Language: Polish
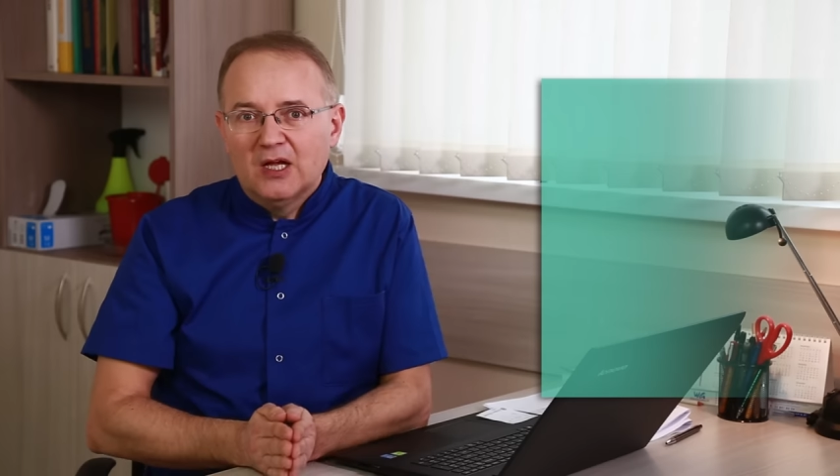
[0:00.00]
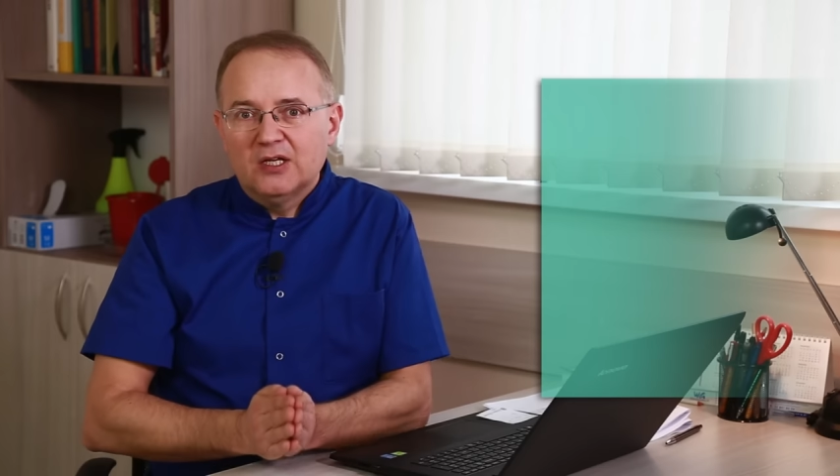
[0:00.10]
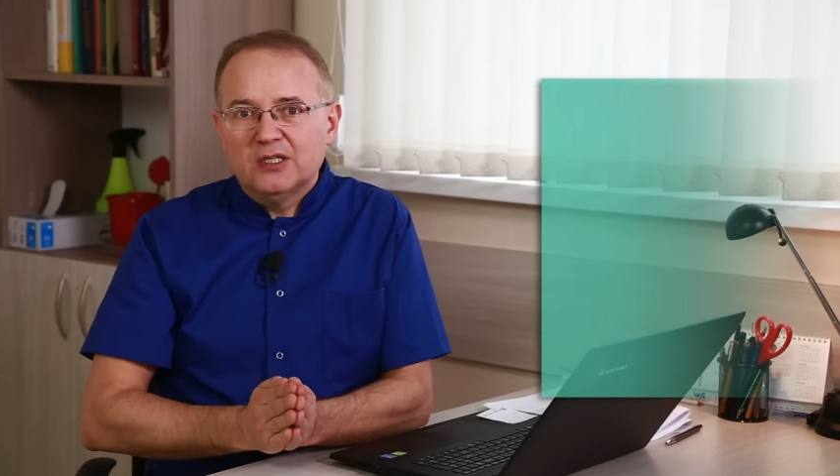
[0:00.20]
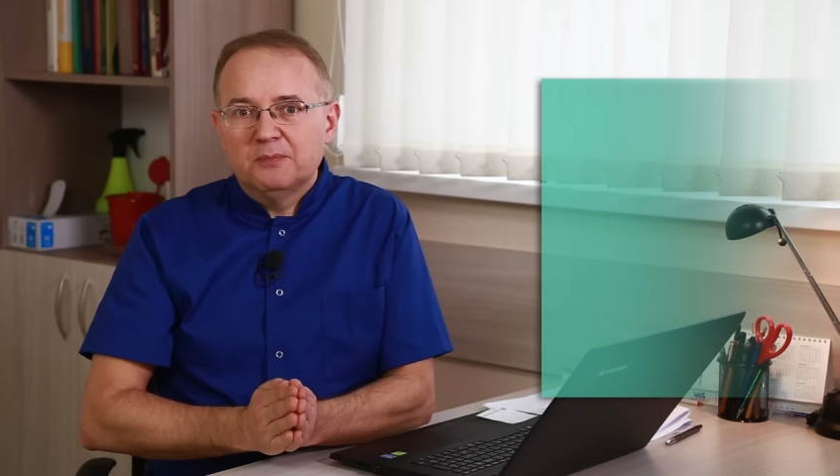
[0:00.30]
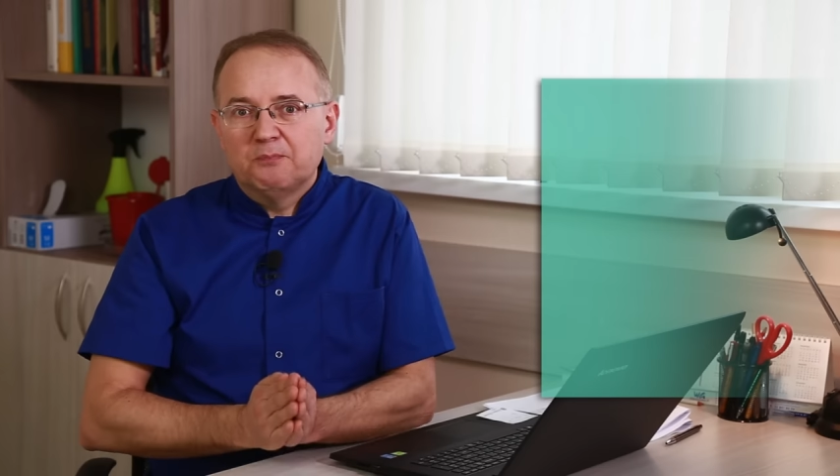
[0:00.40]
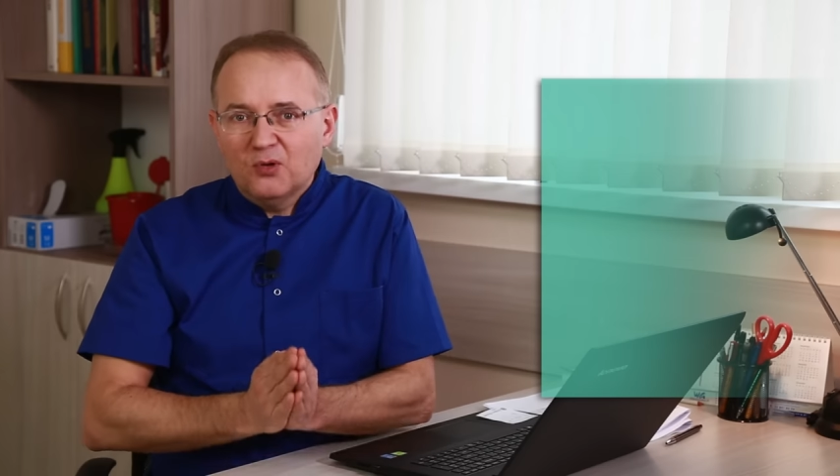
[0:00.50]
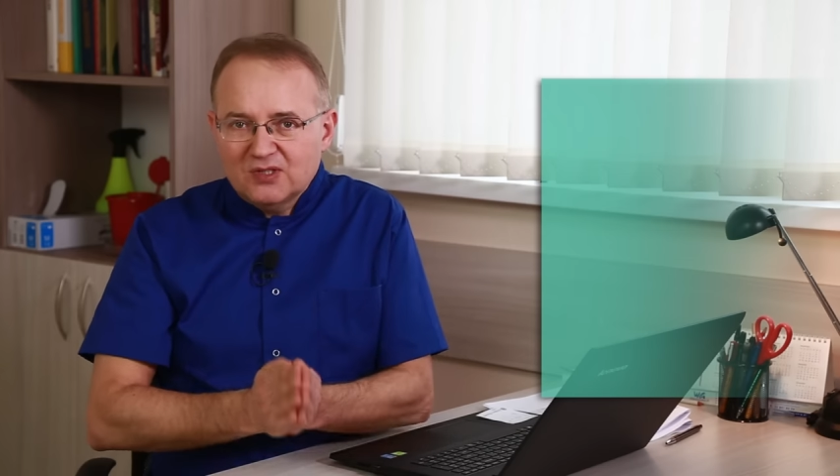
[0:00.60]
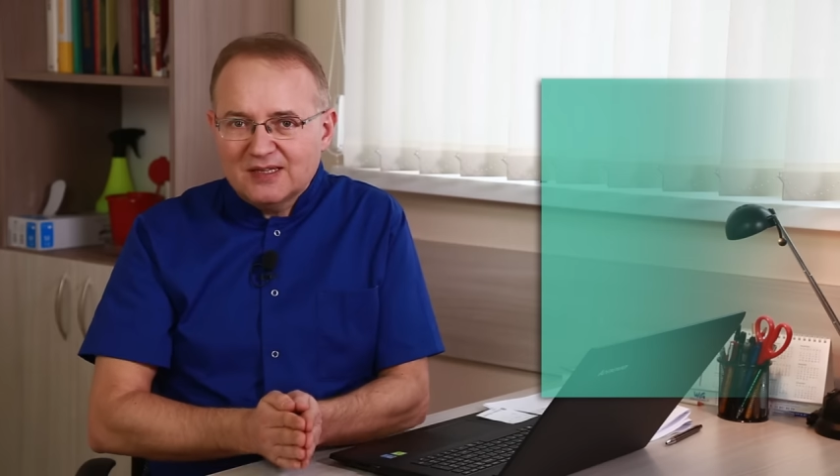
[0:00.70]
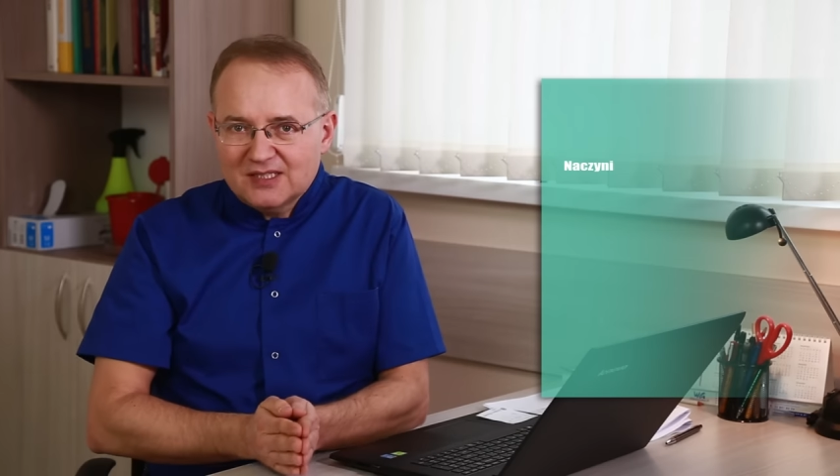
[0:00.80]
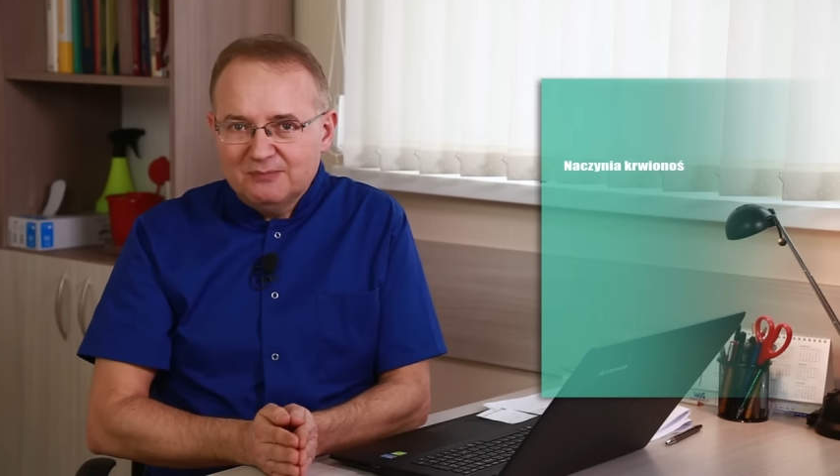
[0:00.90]
Y,
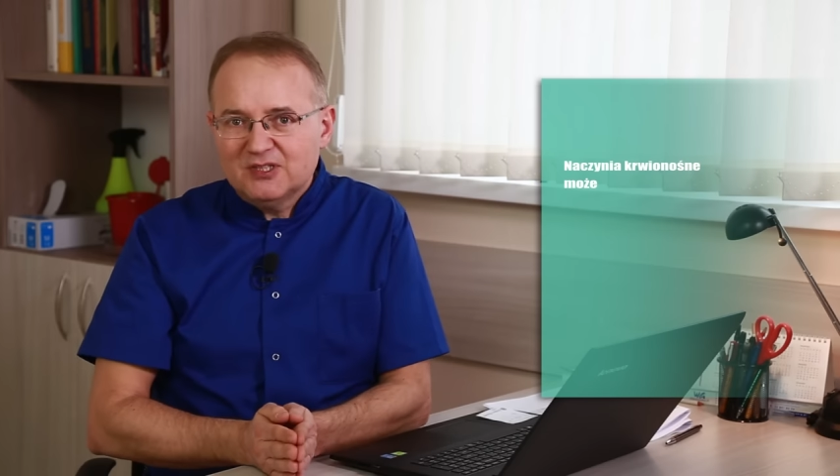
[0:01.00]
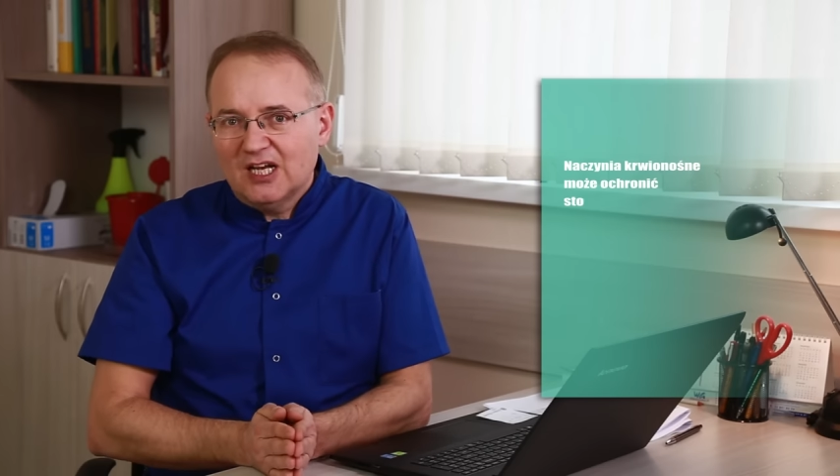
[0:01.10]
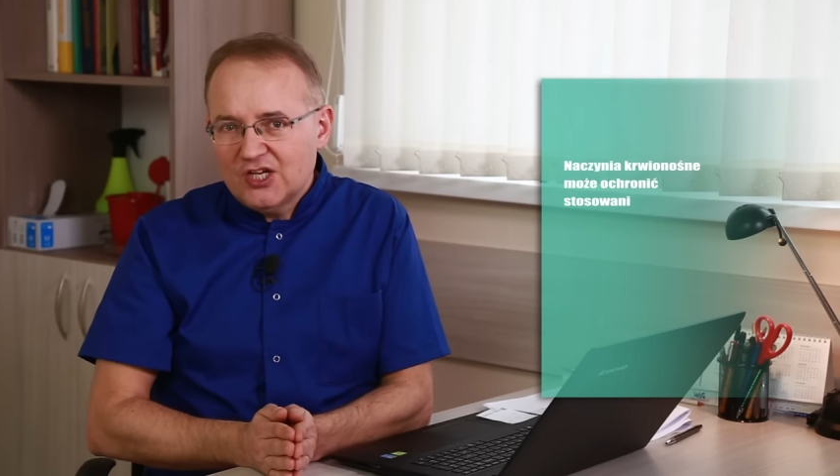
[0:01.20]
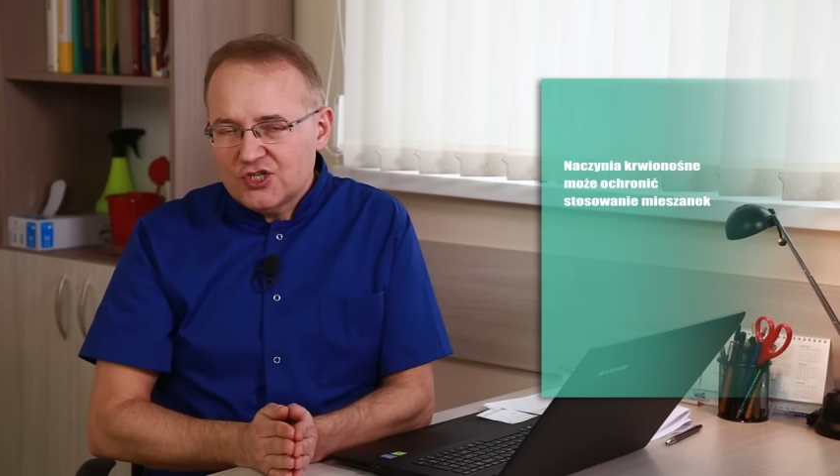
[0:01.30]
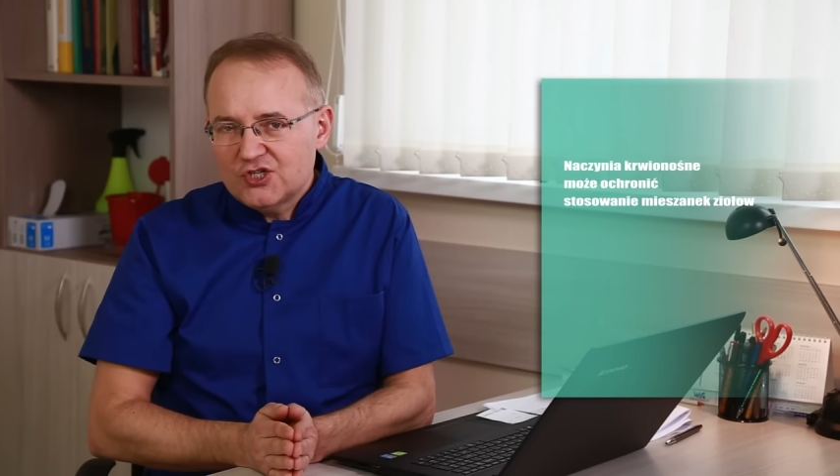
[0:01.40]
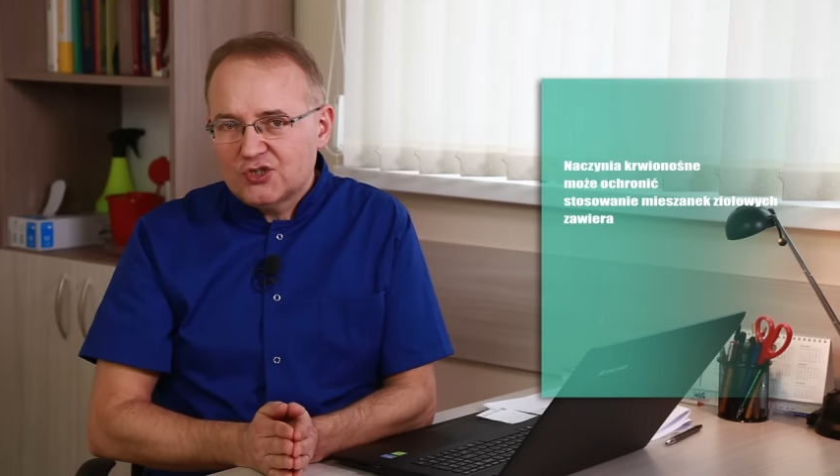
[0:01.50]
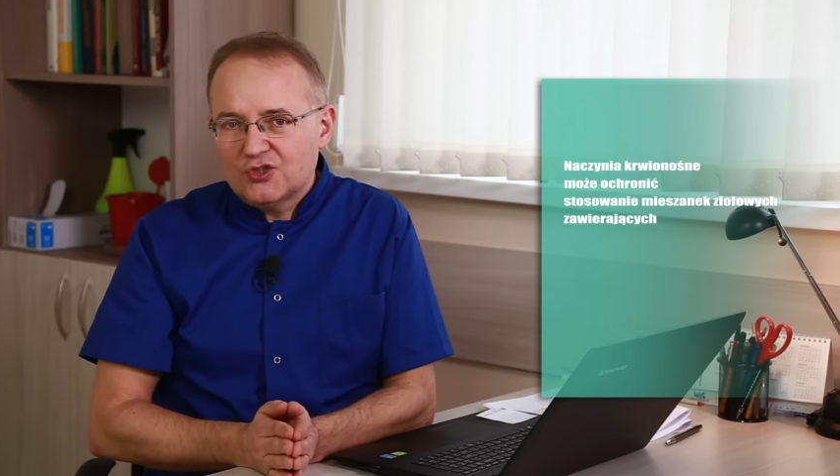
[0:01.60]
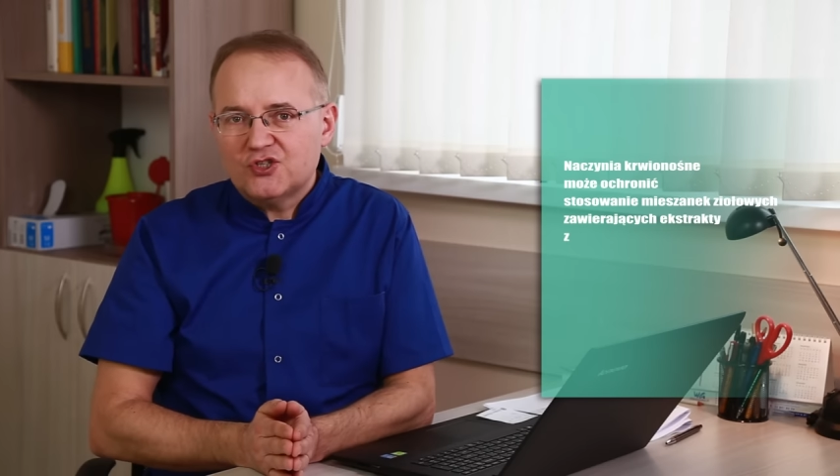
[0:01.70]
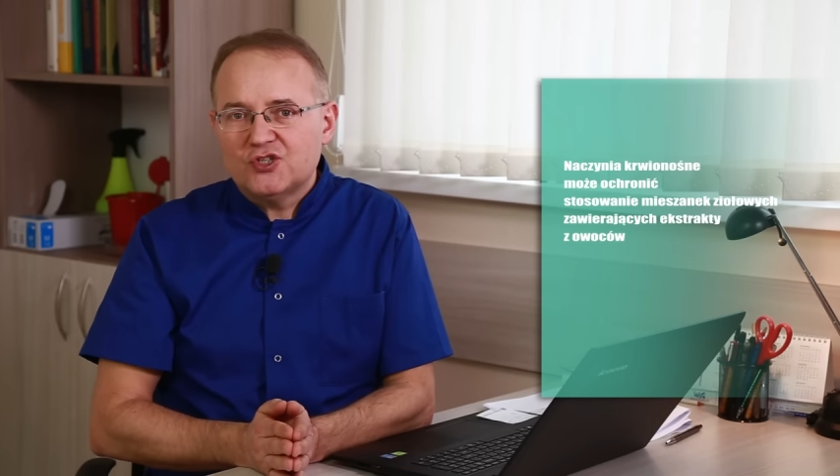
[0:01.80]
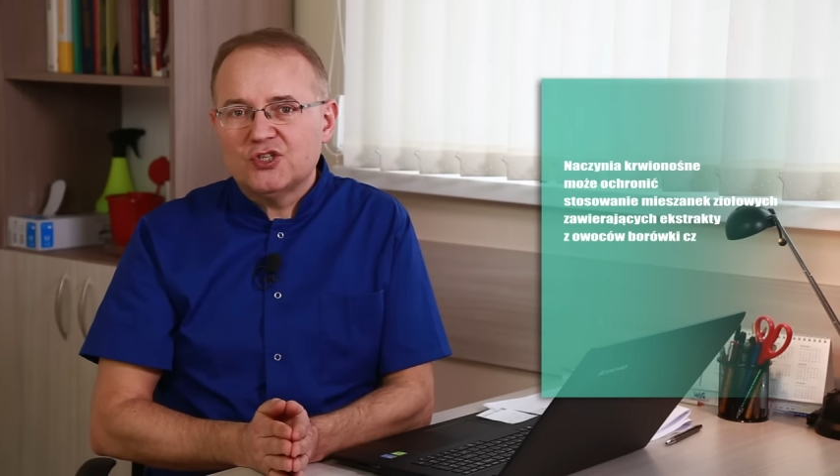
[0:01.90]
poza tym należy
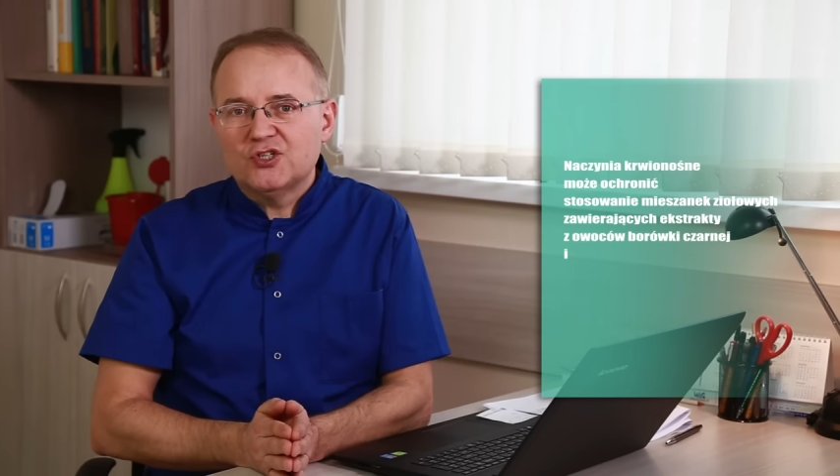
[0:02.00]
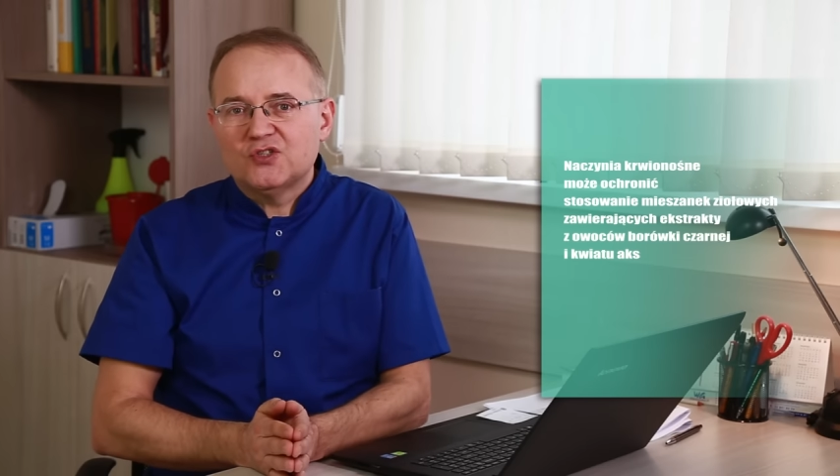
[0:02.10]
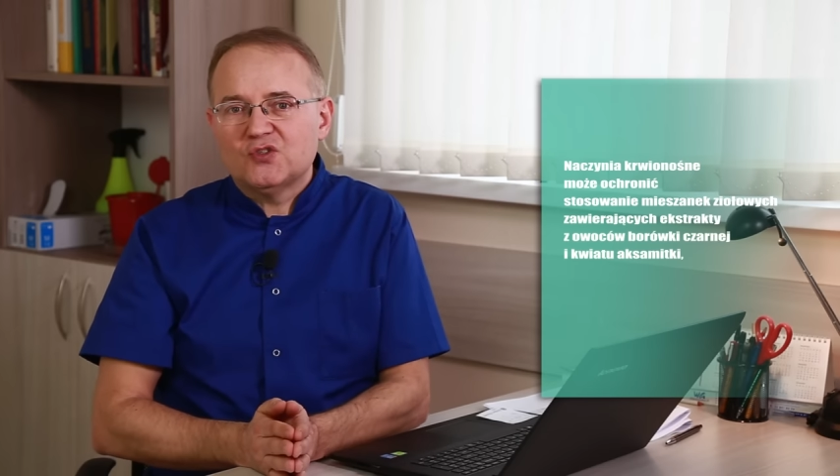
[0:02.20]
coś y,